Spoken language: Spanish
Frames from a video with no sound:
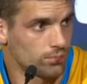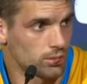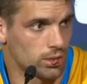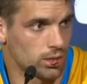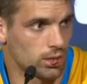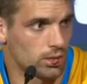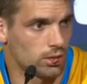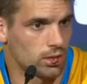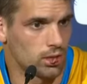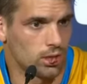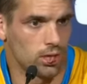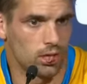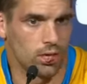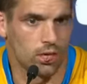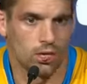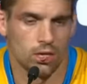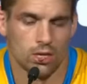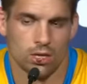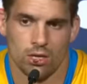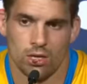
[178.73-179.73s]

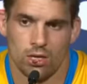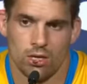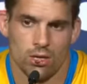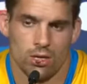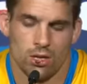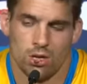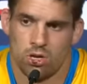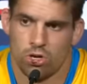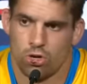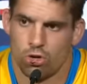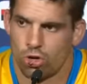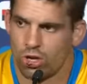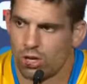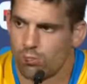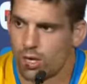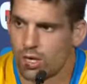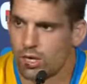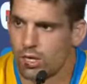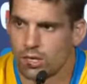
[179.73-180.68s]
Este, lo que más